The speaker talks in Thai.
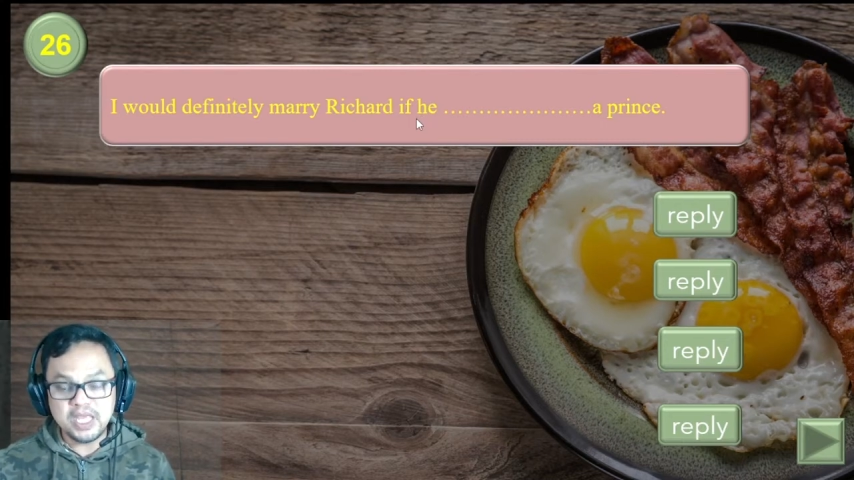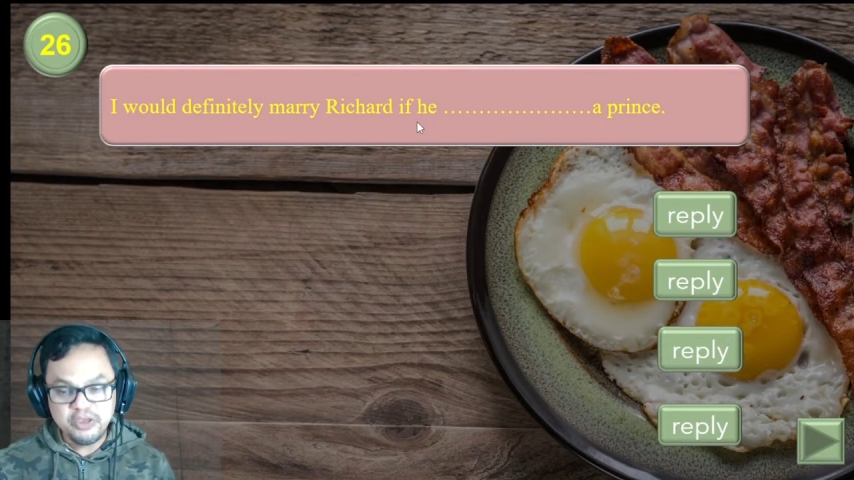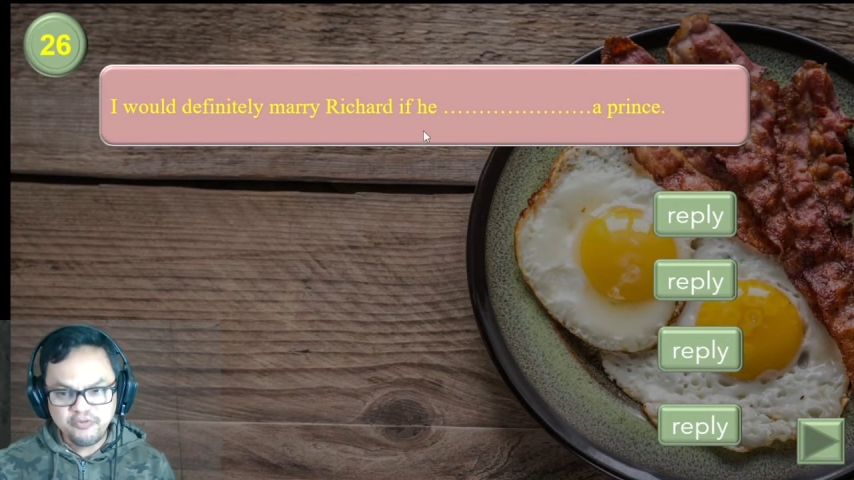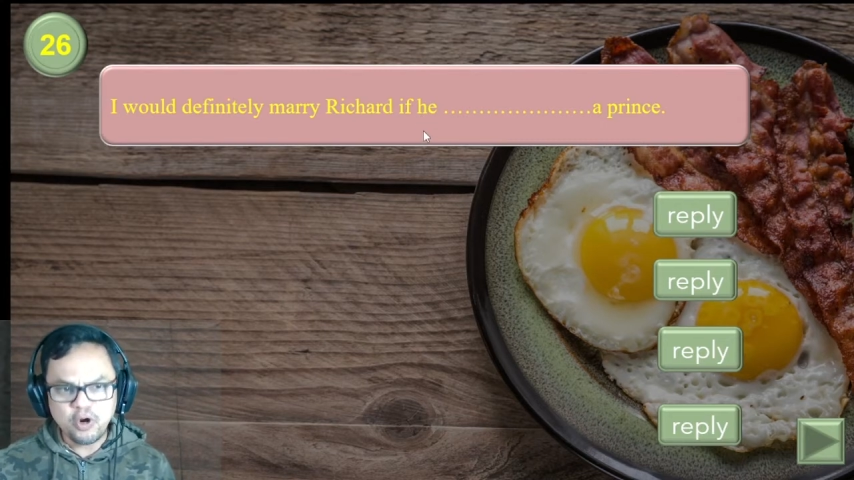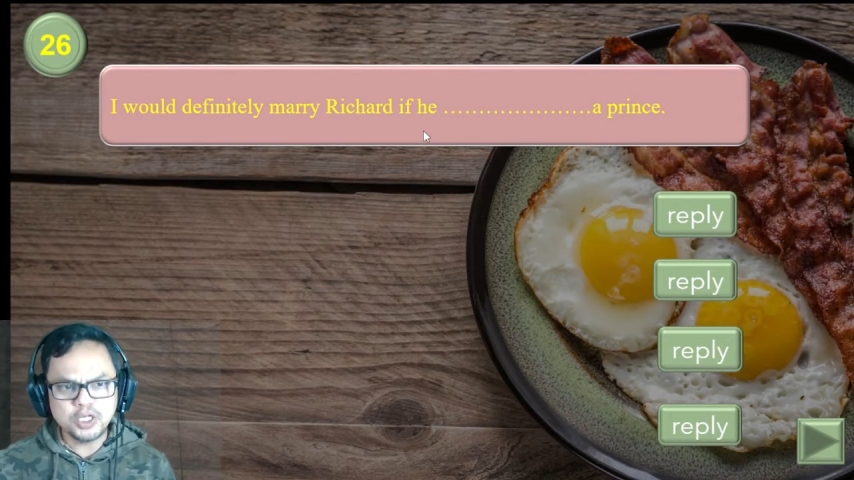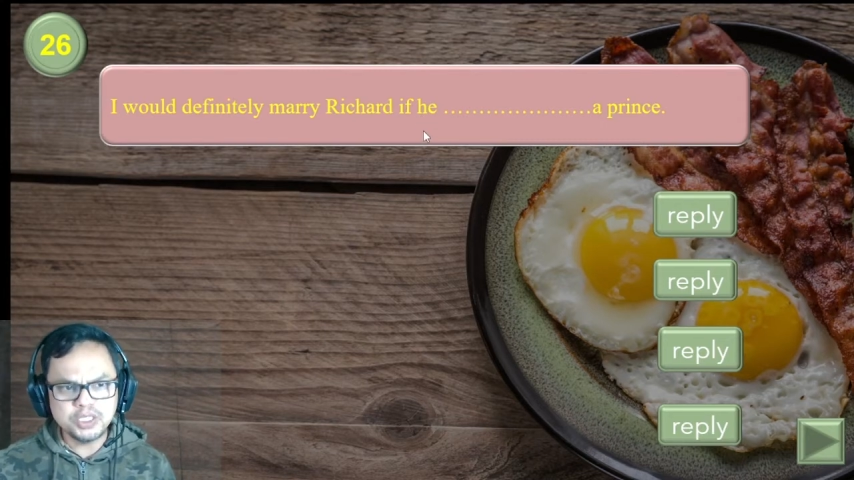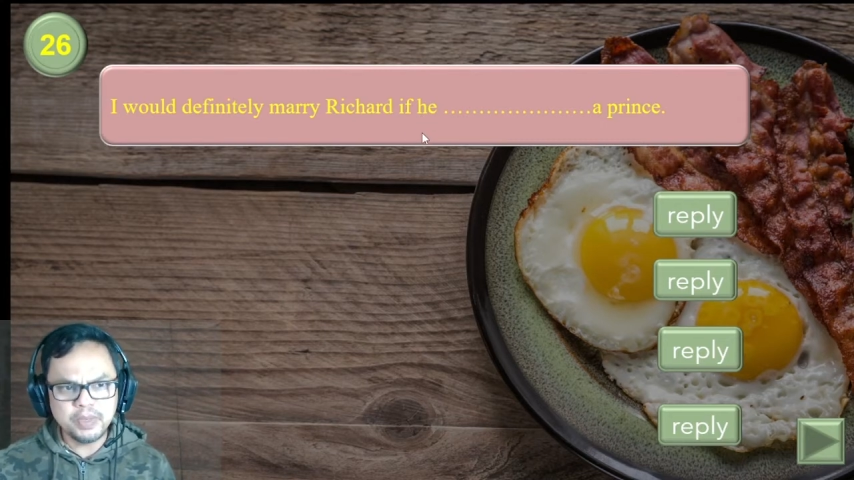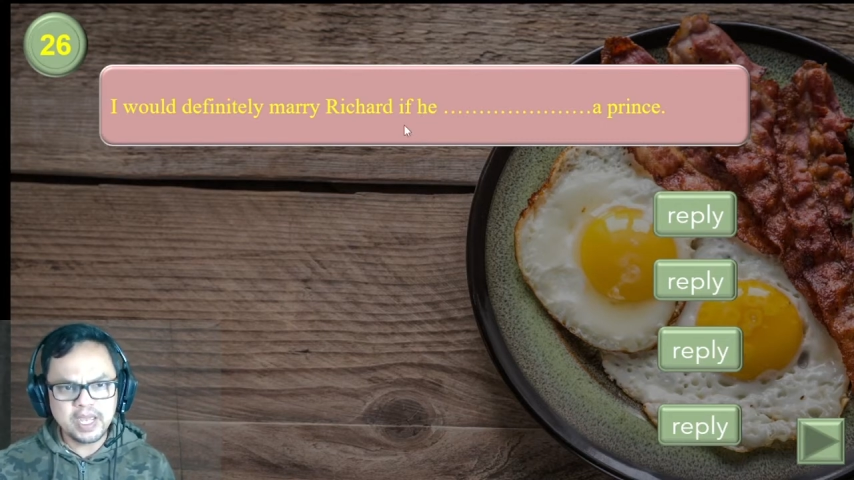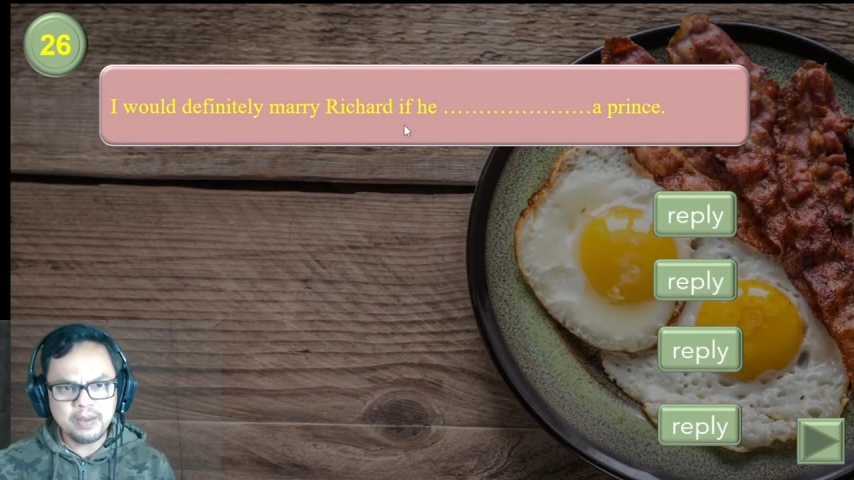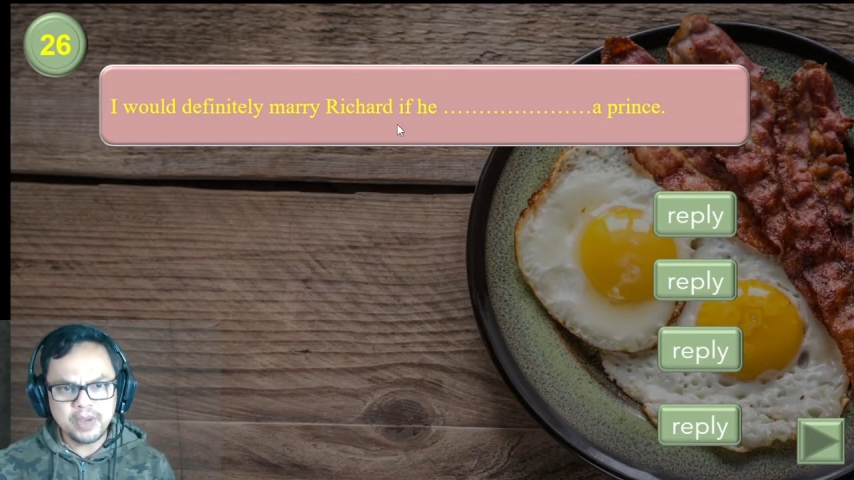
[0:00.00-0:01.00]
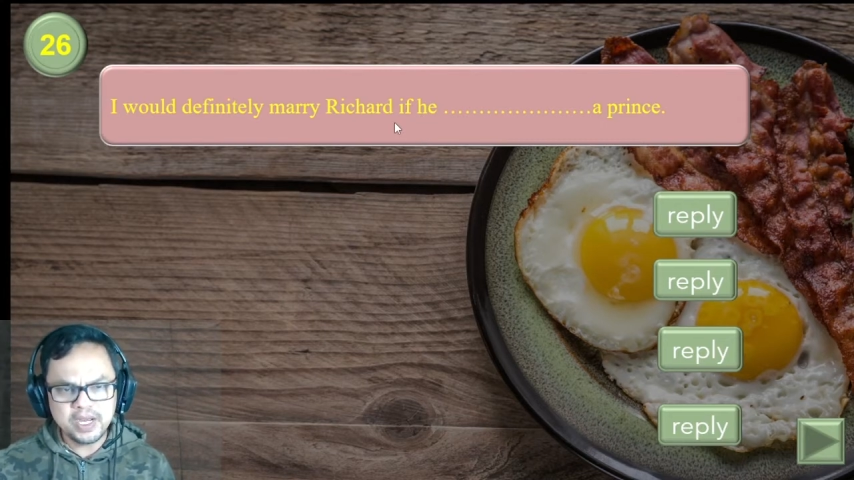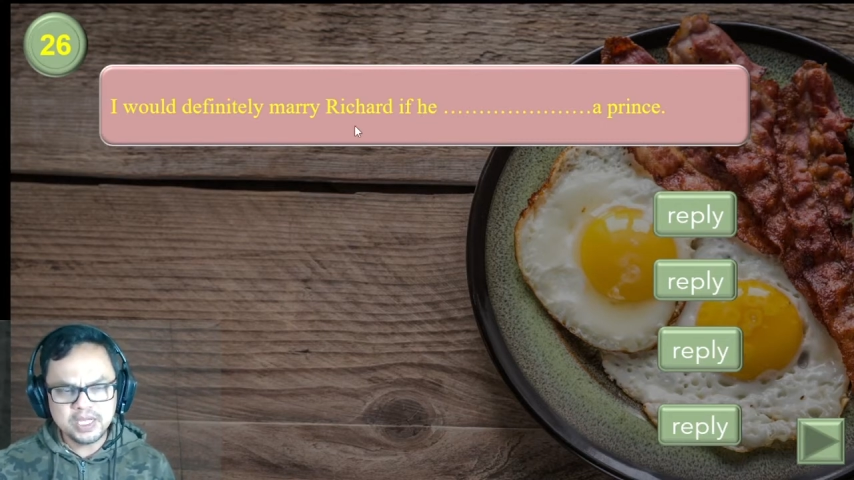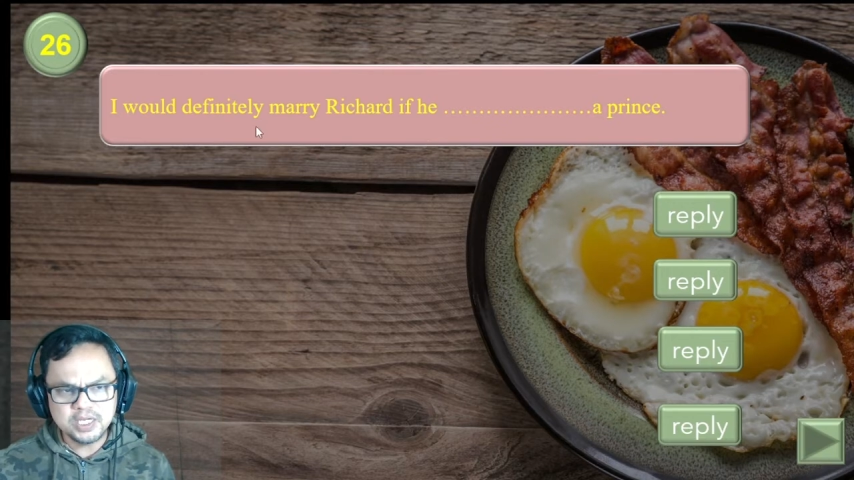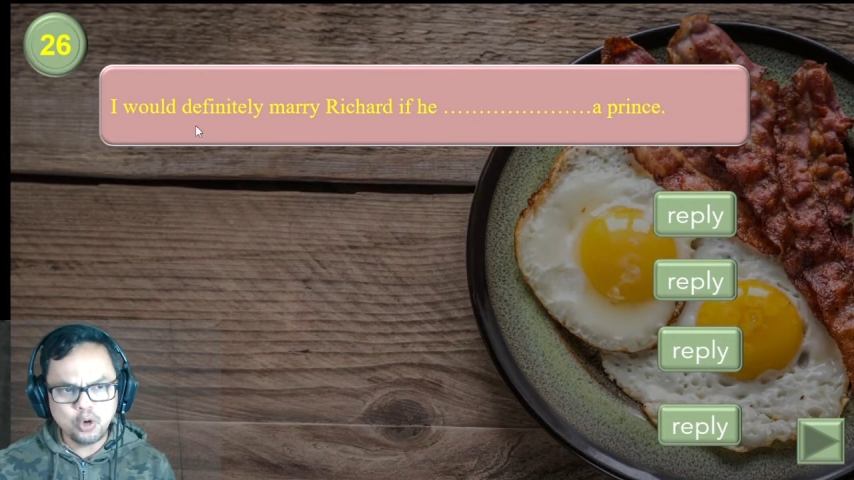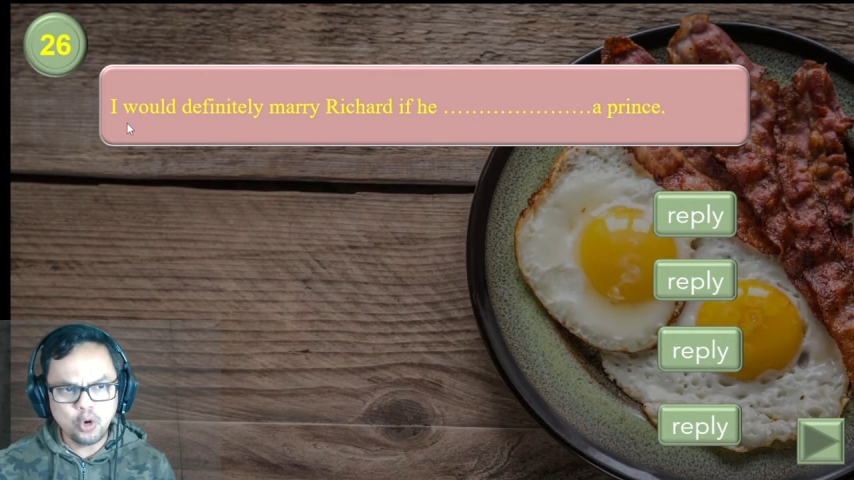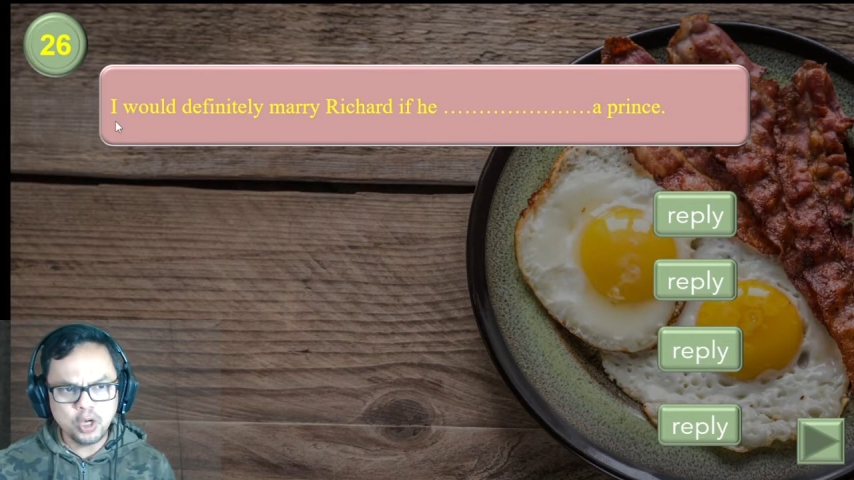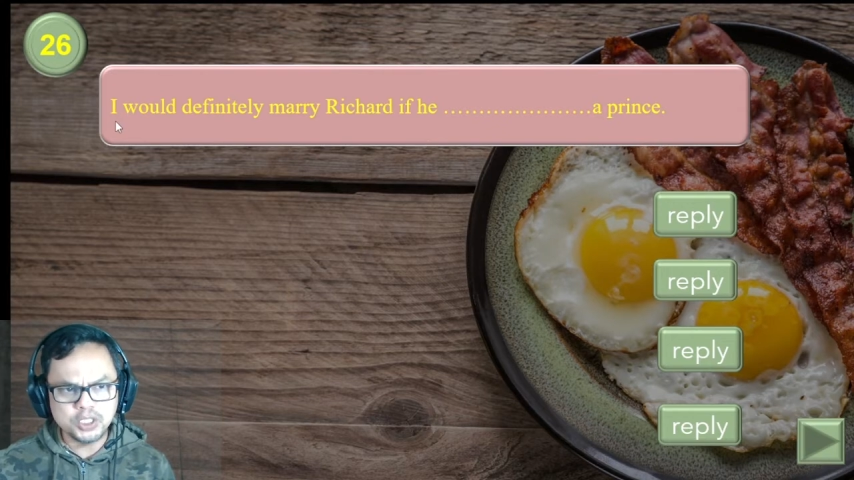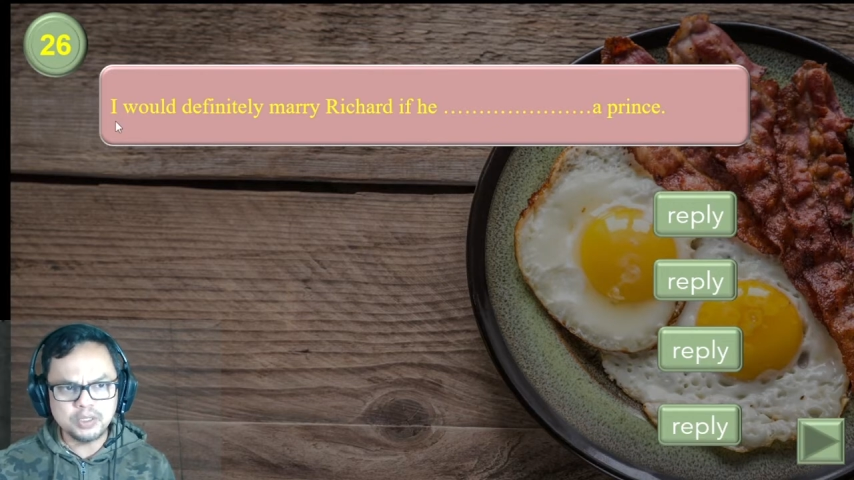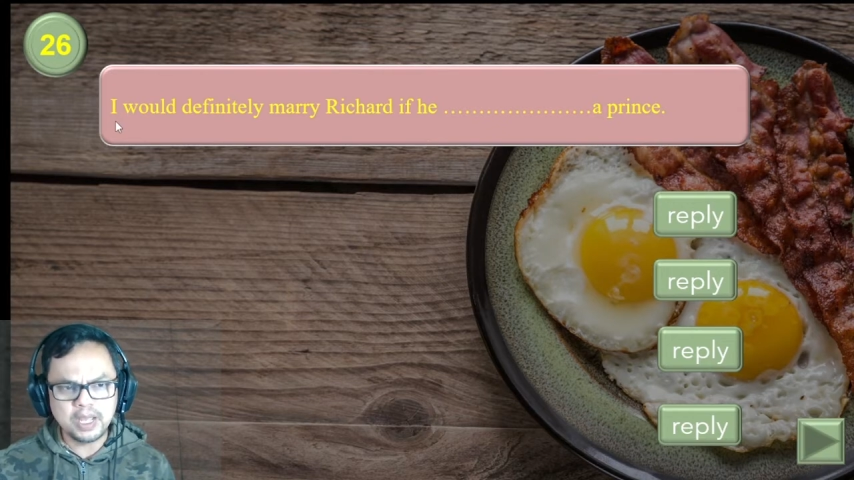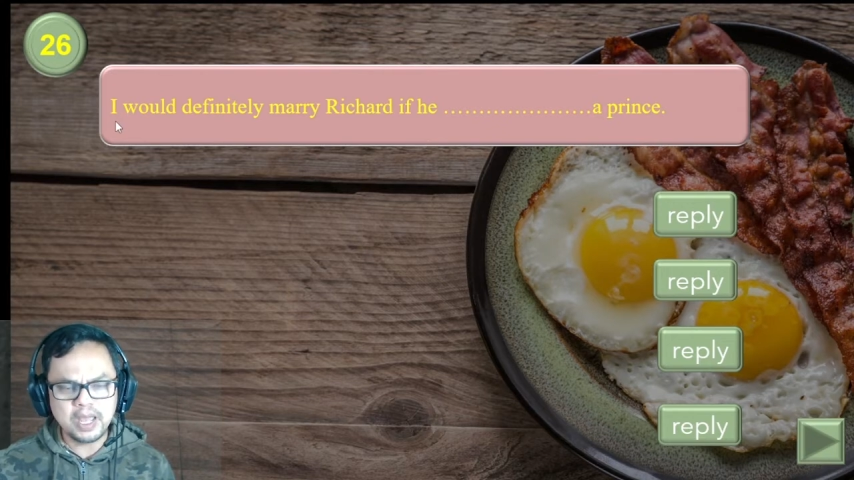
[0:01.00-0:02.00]
if cross ใช่ไหมครับ อันนี้คือ cross
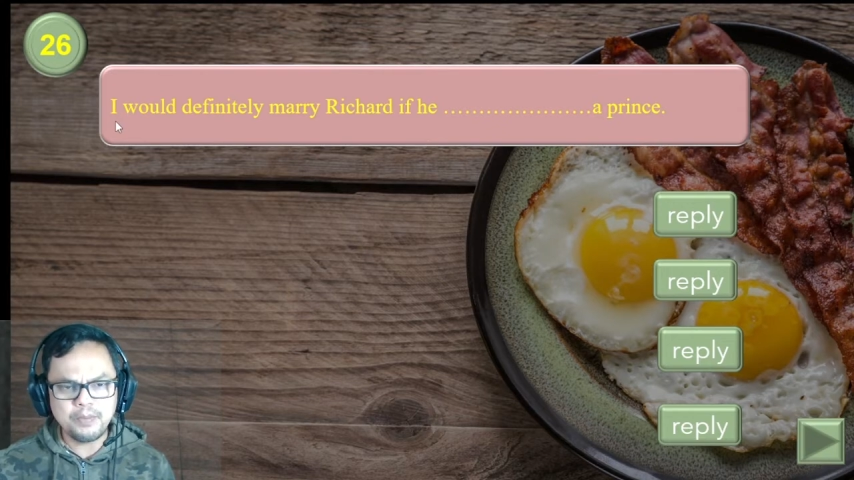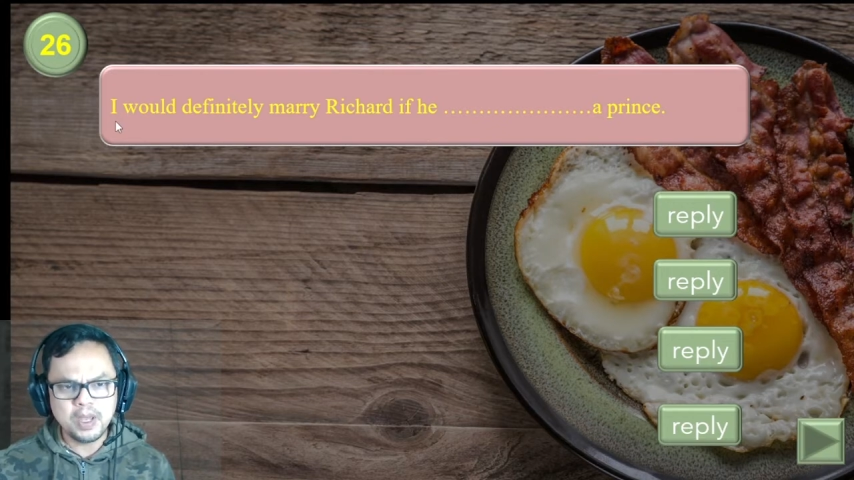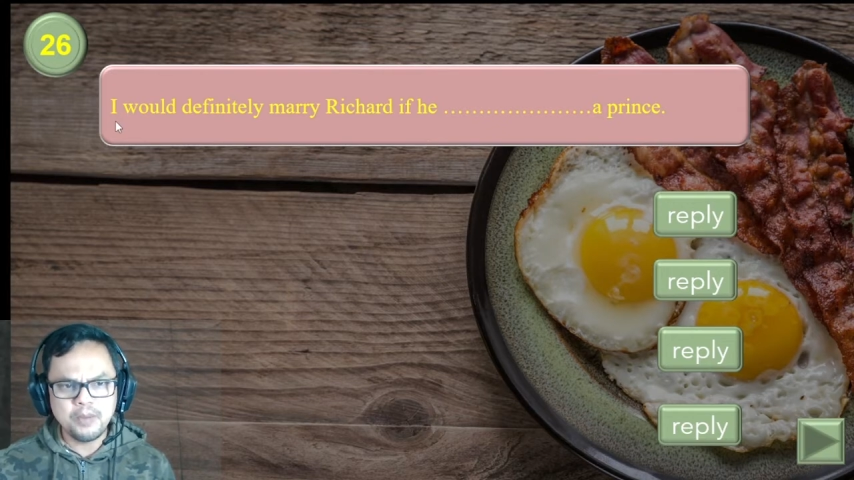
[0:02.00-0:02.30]
นะครับ